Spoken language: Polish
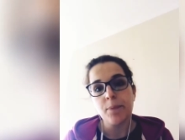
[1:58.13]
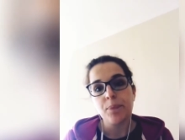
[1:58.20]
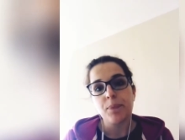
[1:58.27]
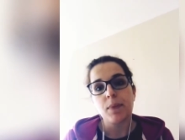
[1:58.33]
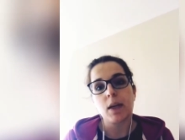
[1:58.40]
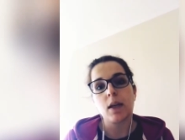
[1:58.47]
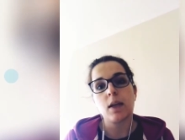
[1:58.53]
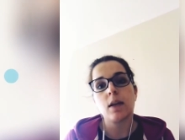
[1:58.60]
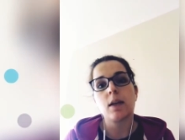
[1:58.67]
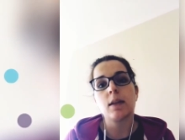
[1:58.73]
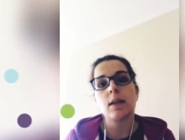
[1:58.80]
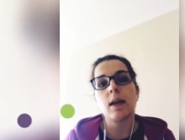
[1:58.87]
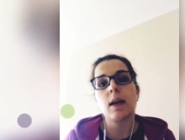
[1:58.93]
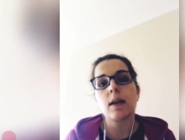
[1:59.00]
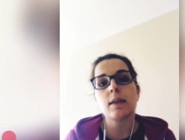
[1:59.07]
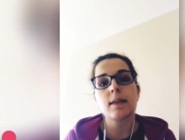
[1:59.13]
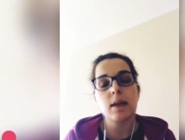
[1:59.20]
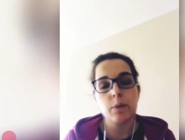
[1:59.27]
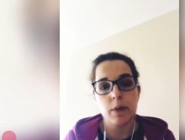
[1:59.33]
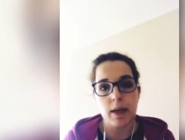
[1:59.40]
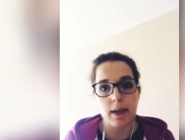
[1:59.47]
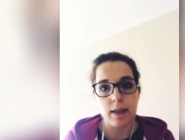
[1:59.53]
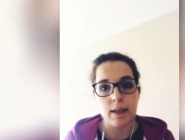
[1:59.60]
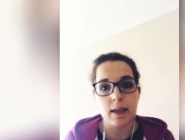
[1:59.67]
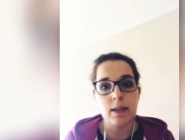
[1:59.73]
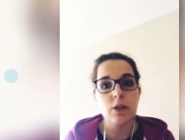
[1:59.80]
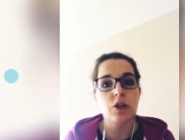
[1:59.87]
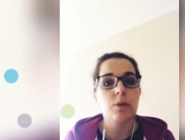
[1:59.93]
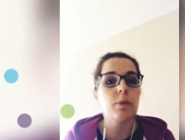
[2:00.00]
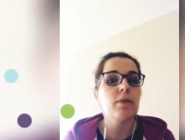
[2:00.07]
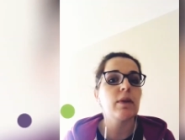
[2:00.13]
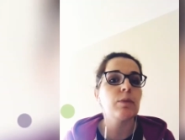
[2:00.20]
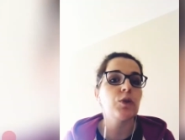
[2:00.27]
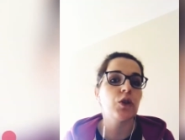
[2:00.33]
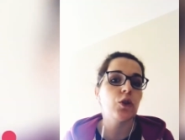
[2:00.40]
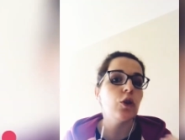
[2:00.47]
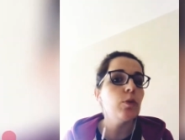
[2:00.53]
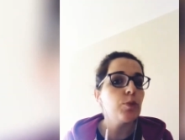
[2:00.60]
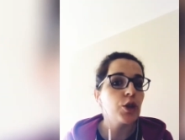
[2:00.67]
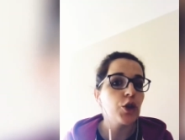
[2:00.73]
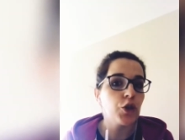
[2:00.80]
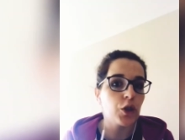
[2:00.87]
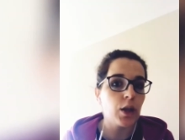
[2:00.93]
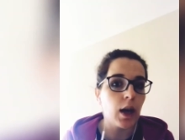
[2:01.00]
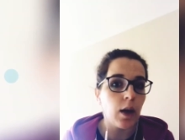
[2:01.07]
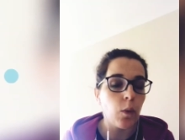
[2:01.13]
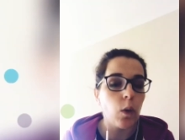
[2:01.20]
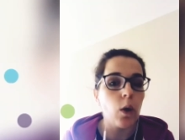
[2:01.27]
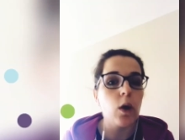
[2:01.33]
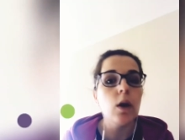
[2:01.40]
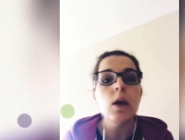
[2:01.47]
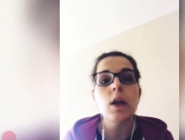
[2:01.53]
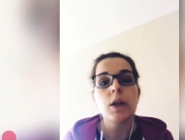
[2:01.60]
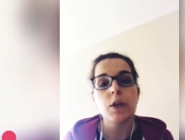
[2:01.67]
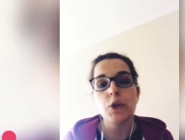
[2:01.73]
E, na cały ekran, żeby Wam się dobrze czytało i